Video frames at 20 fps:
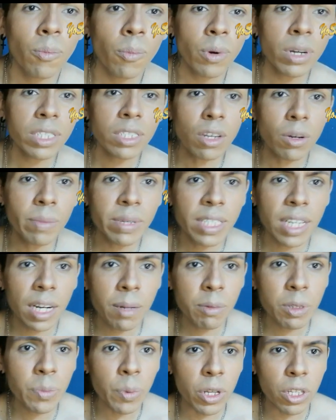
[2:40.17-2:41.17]
Pues
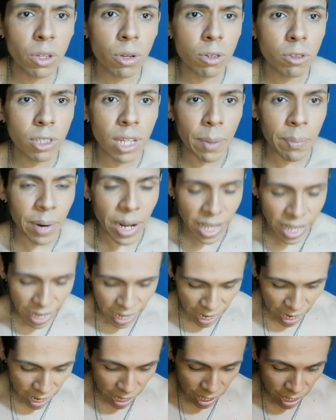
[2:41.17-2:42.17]
comenzaremos poniéndonos la
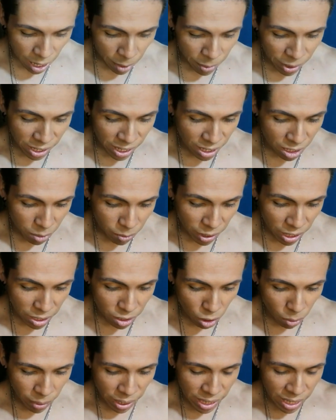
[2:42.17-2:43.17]
playera, la verdad como
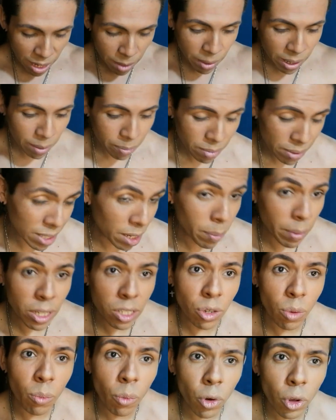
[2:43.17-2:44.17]
les comentaba, se me
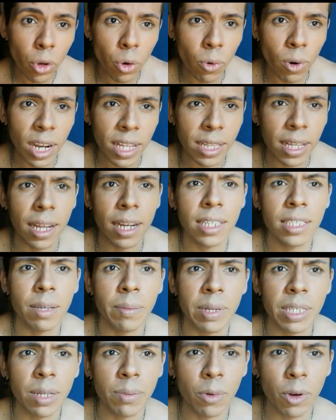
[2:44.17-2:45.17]
hizo muy cool la tela,
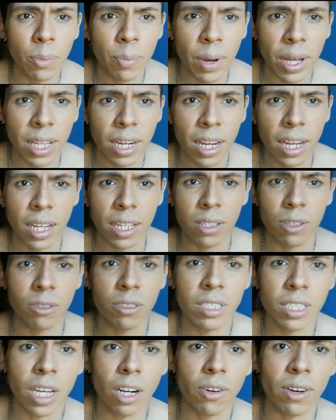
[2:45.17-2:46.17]
se me hace muy padre,
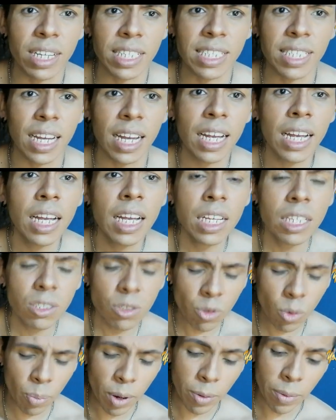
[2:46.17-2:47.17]
entonces creo que está
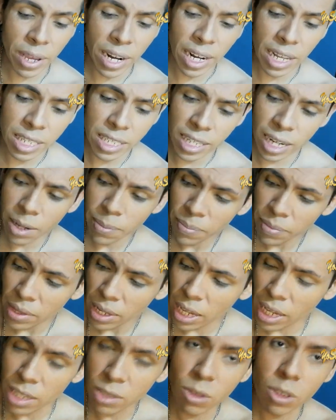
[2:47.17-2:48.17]
súper bien hecha,
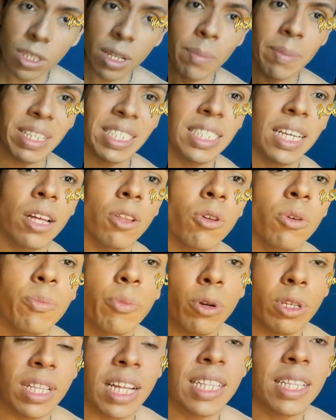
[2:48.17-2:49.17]
que eso es demasiado
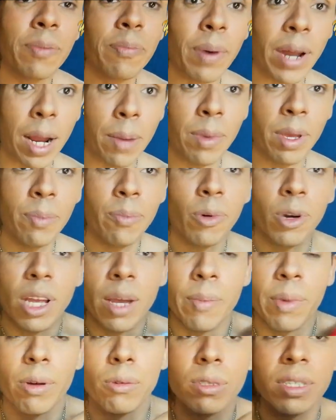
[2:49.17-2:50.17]
importante para mí
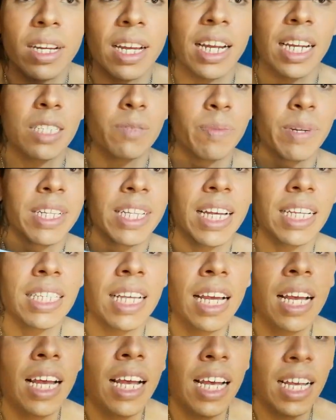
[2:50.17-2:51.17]
porque me gusta que las
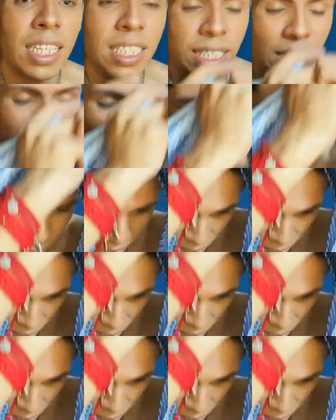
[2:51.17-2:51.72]
prendas estén